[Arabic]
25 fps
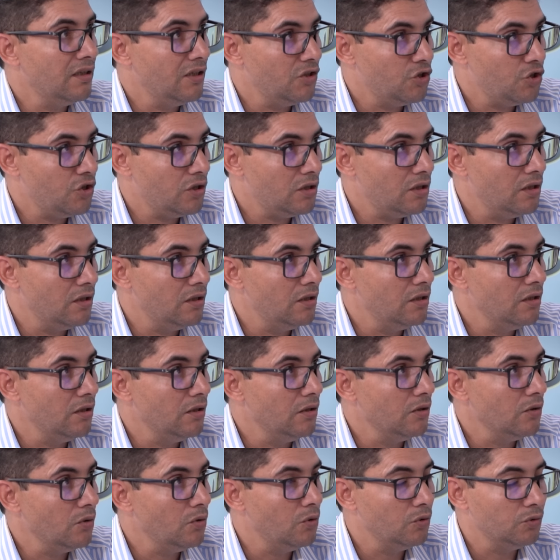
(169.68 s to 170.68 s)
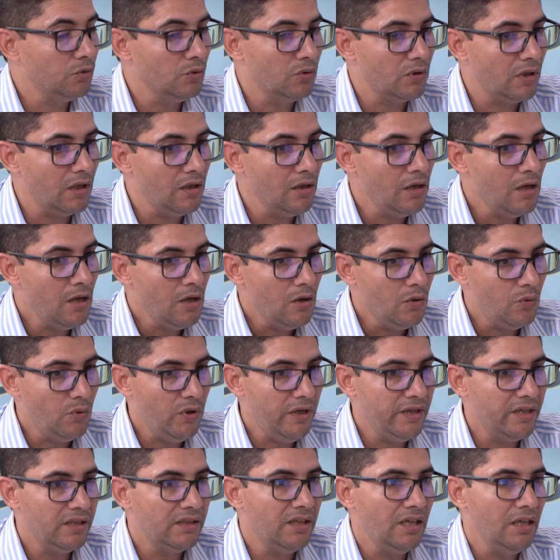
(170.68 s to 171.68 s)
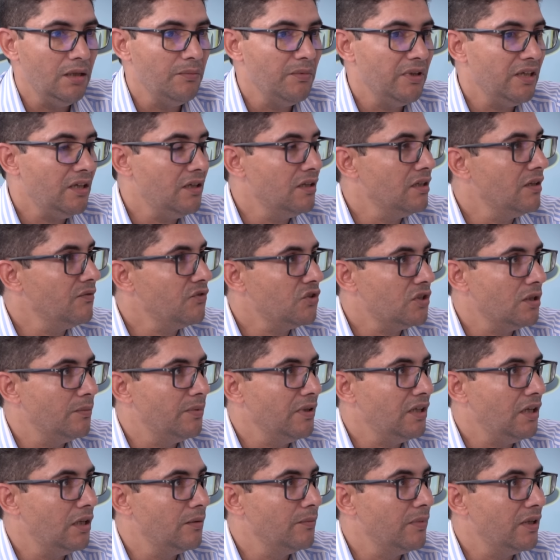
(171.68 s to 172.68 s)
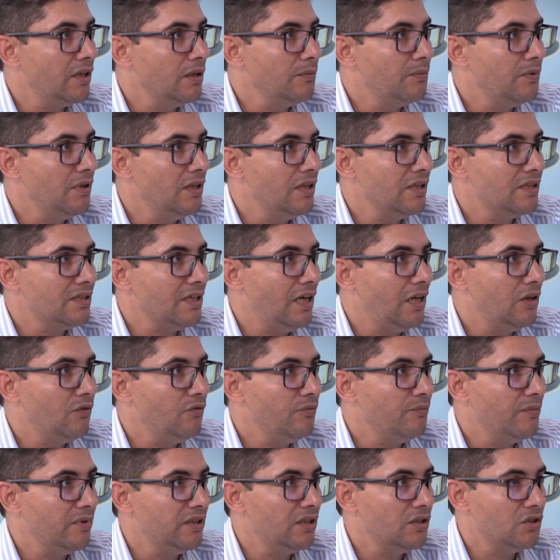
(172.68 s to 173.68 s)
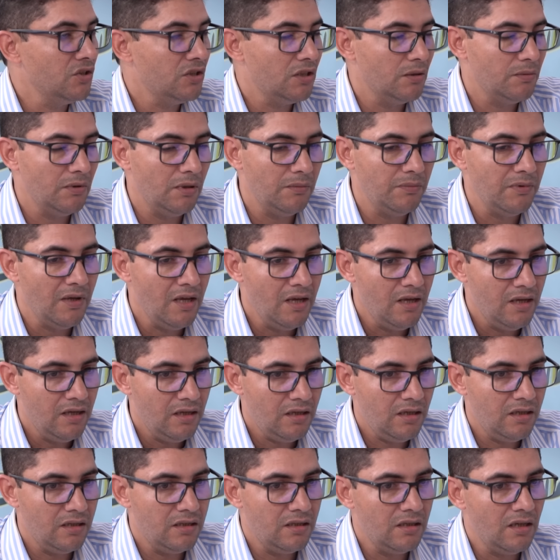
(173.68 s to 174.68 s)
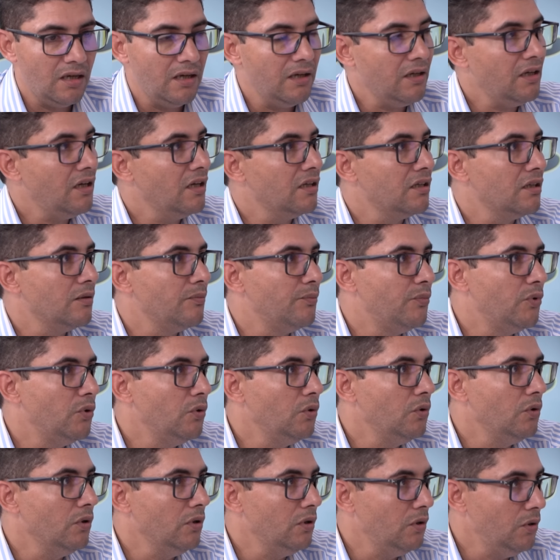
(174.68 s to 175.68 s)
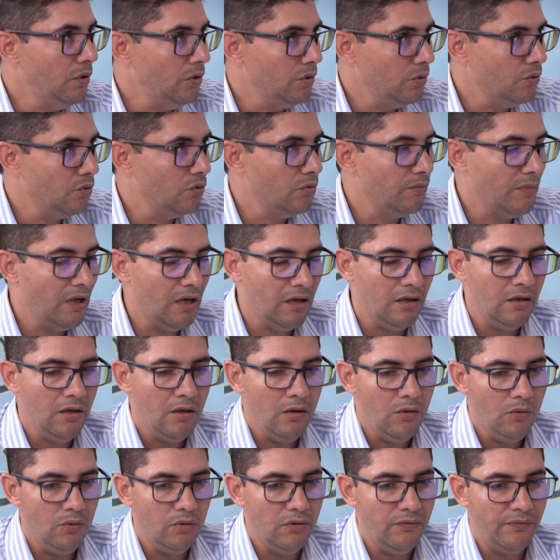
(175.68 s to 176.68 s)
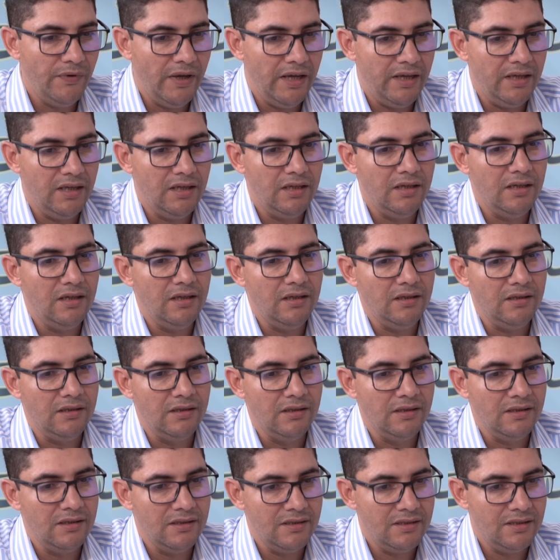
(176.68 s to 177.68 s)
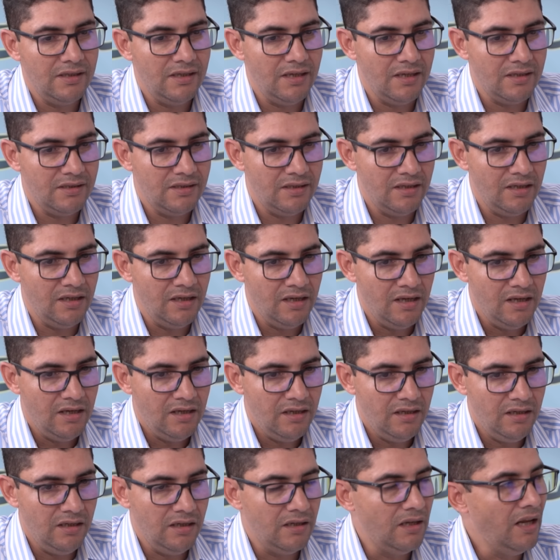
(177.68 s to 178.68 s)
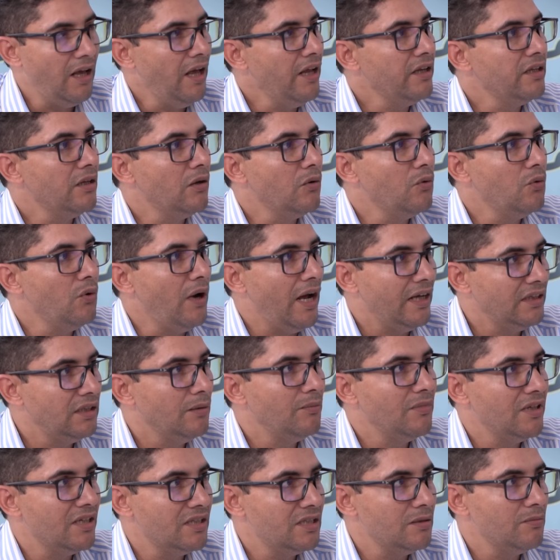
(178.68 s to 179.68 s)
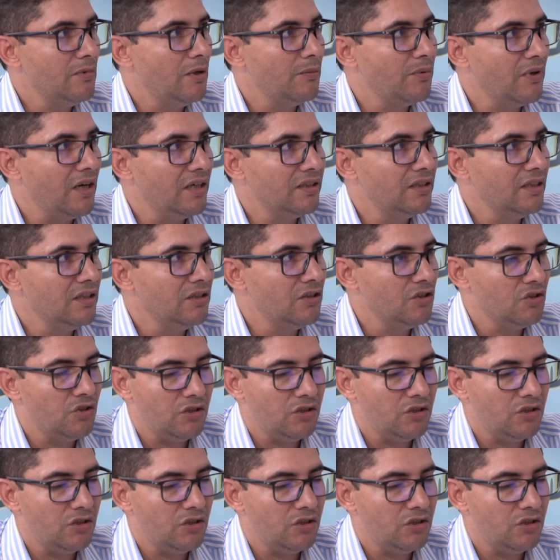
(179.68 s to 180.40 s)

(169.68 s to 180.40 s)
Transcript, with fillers: كتشكل خطوره وحنا دائما كنا في الشبكه المغربيه للتحالف المدني للشباب كنا كنبهوا الحكومه نعم. والفاعل آه، السياسي نعم. الى انه عدم الاهتمام بقضايا ديال